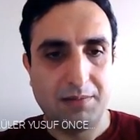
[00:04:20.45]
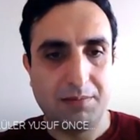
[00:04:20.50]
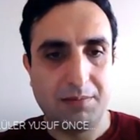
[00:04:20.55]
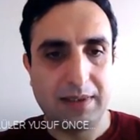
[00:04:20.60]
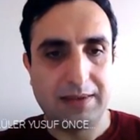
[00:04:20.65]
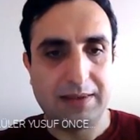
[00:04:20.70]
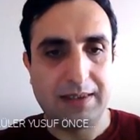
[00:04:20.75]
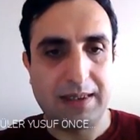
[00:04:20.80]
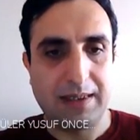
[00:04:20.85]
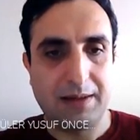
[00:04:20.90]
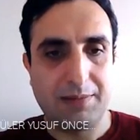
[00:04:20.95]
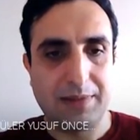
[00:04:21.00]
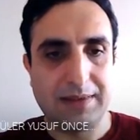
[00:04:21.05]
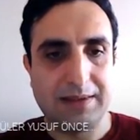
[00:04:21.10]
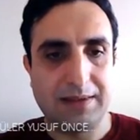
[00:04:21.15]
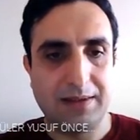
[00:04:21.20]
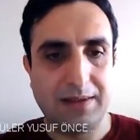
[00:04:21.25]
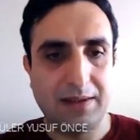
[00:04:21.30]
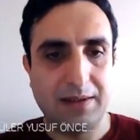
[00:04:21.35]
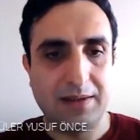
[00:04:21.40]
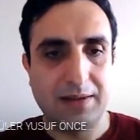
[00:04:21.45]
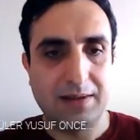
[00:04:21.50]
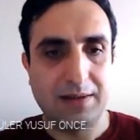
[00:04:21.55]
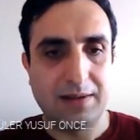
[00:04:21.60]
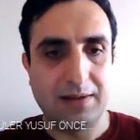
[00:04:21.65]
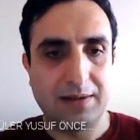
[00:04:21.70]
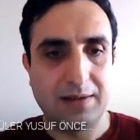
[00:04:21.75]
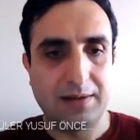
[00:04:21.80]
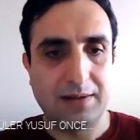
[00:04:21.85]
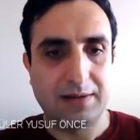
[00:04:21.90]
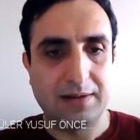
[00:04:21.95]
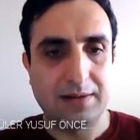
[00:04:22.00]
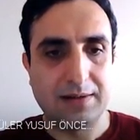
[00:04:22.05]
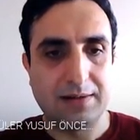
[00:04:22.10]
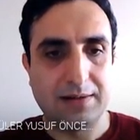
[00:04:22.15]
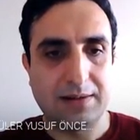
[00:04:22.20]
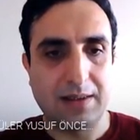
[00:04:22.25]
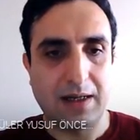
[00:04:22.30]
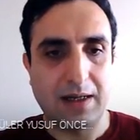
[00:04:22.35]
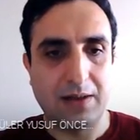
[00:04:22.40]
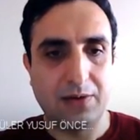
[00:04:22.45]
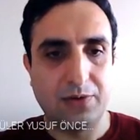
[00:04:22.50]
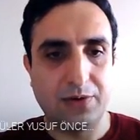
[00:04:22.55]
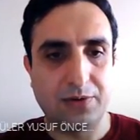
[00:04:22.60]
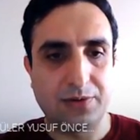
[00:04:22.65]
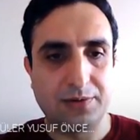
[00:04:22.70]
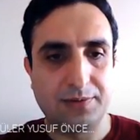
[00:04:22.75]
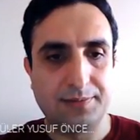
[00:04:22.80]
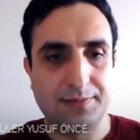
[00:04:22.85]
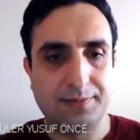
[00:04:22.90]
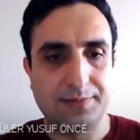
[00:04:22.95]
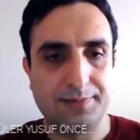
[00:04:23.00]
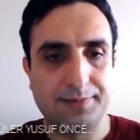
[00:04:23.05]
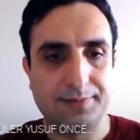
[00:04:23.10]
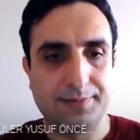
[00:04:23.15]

beslenmesini sağlıyor.